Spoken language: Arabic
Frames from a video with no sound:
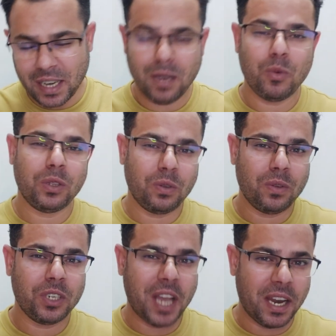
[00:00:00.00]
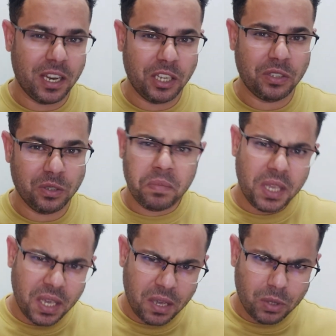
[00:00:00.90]
العلم والتكنولوجيا على اليوتيوب
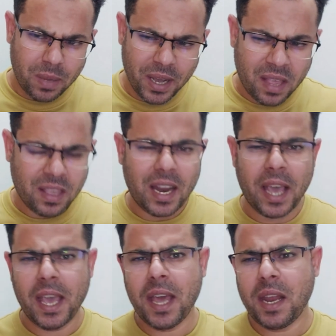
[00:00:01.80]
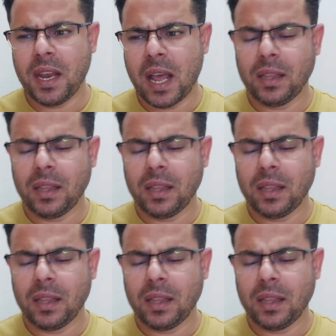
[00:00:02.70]
بيجي قدامك اسئله احيانا